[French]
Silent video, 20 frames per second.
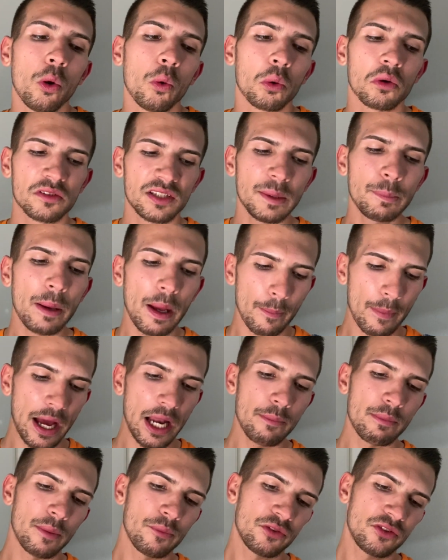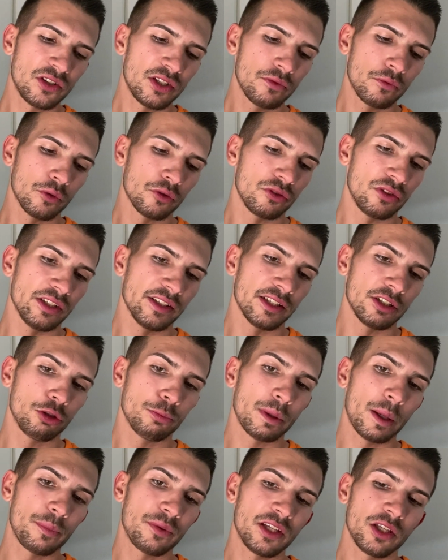Donc c'est pas mal, même s'ils vont utiliser
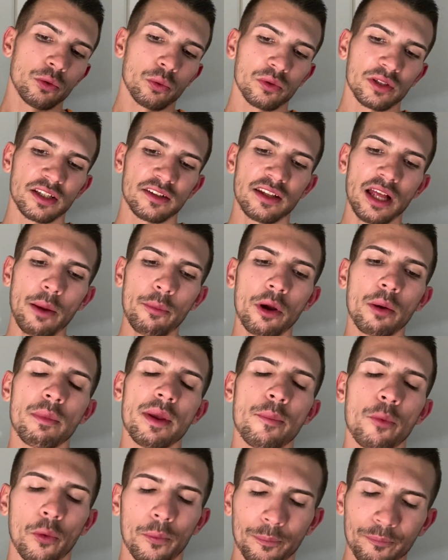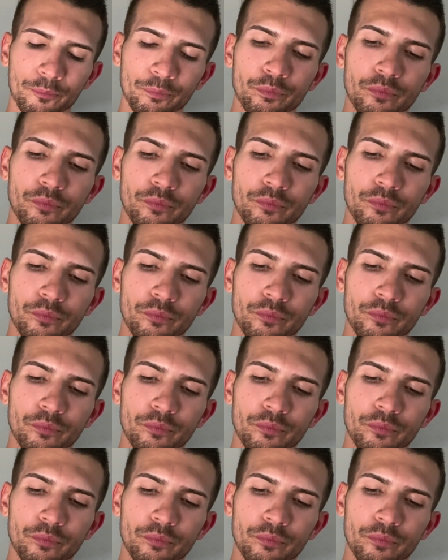du papier, donc des arbres. Mais bon,